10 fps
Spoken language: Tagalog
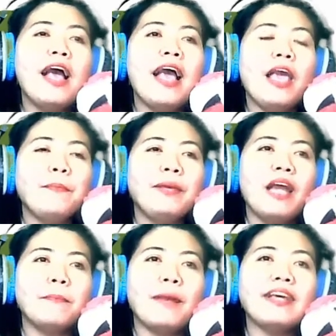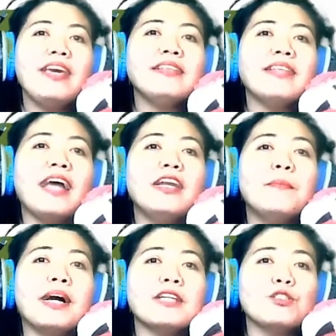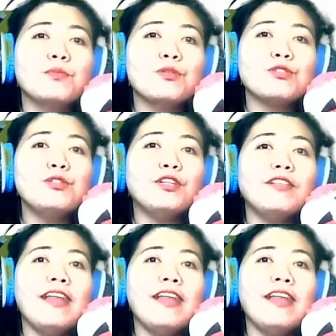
ay pinapakita ng mga sumusunod